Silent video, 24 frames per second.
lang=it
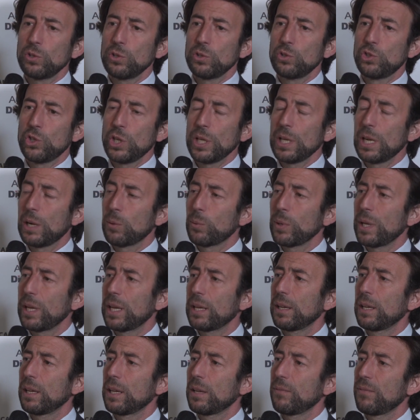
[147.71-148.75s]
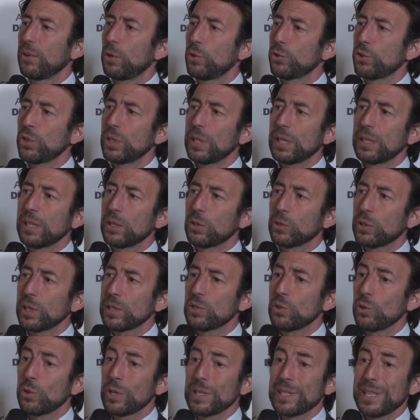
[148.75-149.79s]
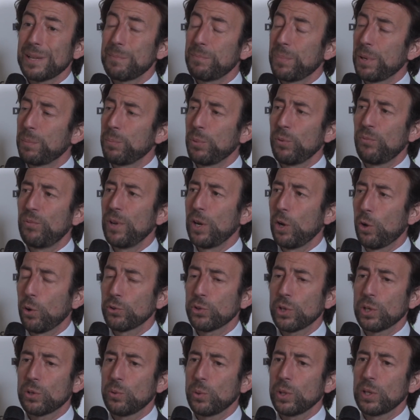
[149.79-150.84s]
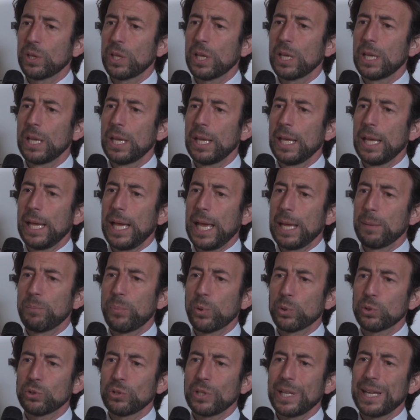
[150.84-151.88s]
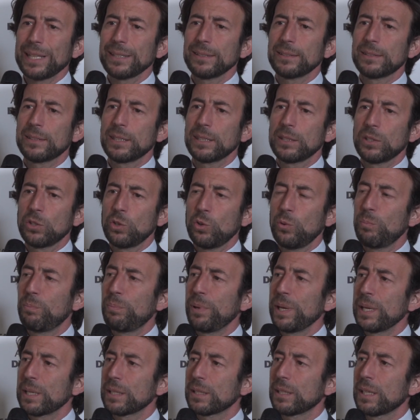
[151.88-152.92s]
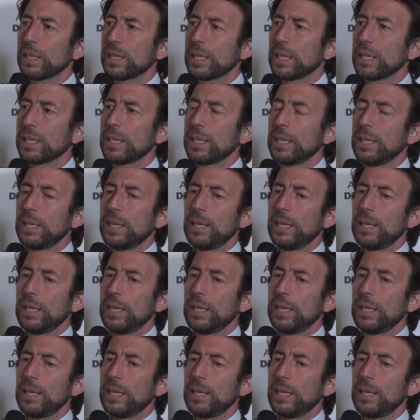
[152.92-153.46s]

gira a una uh, velocità di rotazione sempre più veloce, quindi è importante non perdere